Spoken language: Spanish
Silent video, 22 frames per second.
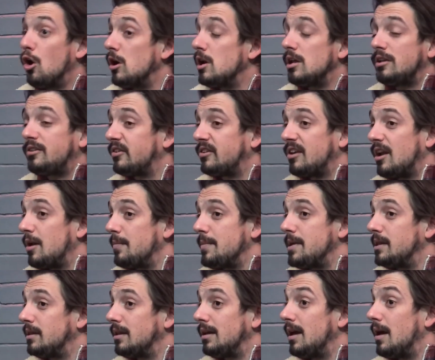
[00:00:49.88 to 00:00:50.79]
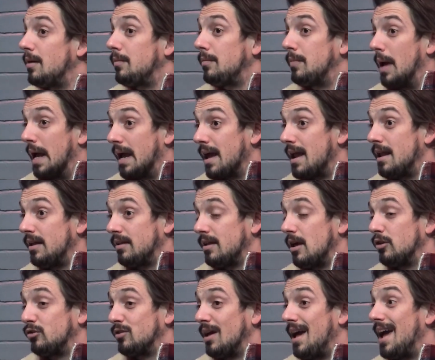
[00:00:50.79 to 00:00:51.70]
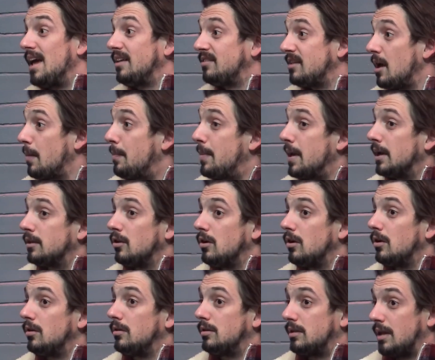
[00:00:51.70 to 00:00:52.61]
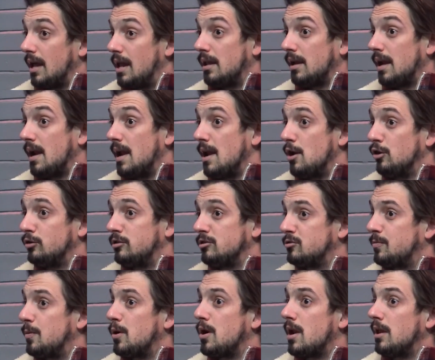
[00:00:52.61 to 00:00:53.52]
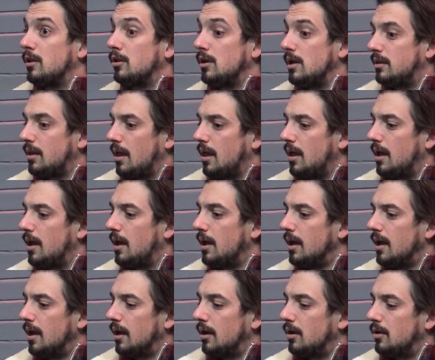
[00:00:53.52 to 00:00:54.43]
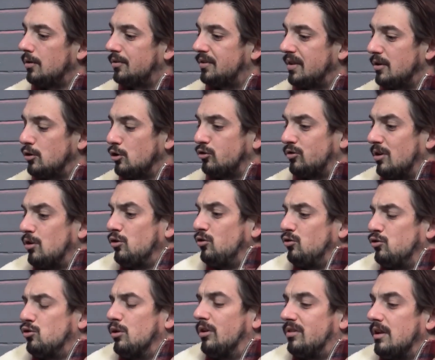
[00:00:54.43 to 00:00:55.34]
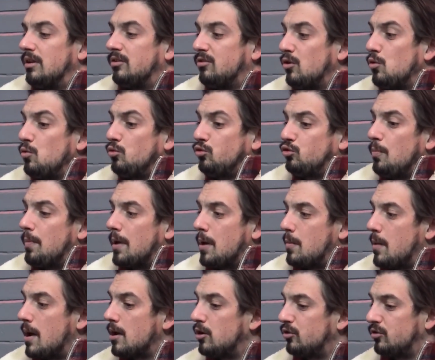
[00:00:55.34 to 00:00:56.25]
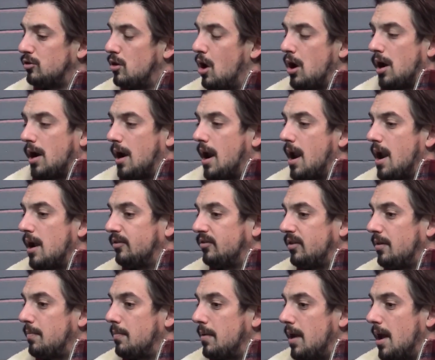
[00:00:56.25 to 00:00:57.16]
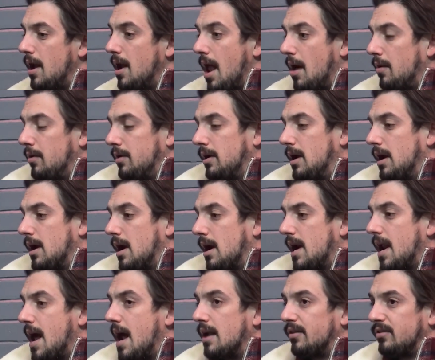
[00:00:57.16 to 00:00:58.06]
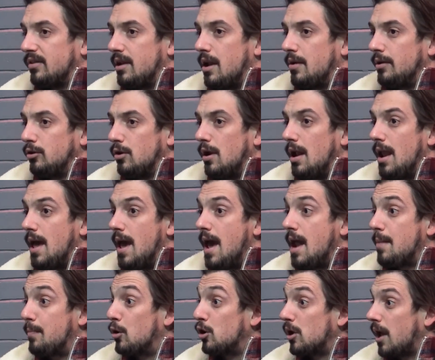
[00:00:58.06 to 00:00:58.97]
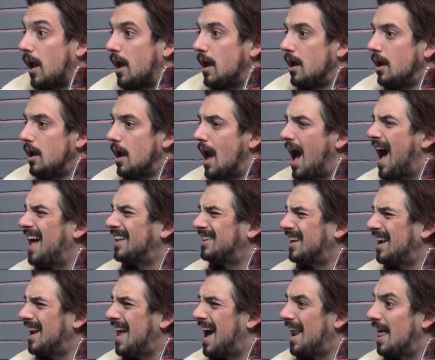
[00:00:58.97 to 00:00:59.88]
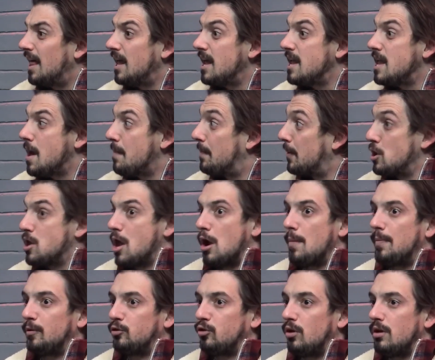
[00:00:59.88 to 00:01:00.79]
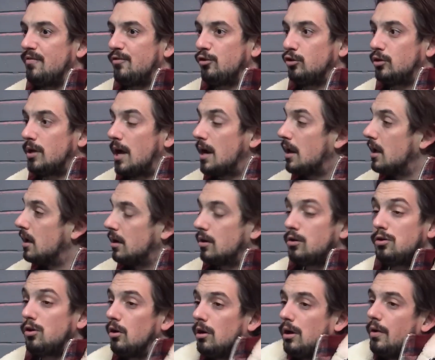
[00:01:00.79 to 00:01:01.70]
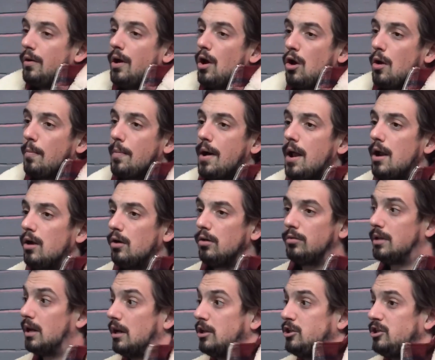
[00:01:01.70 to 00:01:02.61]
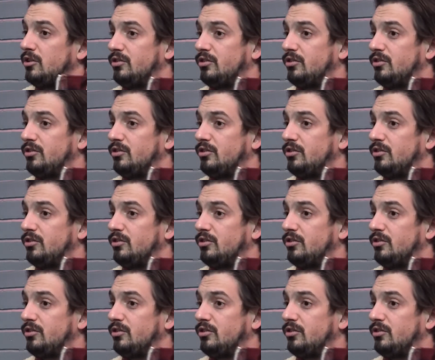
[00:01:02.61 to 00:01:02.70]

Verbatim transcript: no necesariamente querés, o sea, ese aspecto que, que Leo está explorando ahorita de no ser, no ser solo un supermano, sino es creerse, el, eh, crearse el hábito de leer, porque antes le da dilla, pero ya lo empezó a disfrutar, no le veo lo malo, está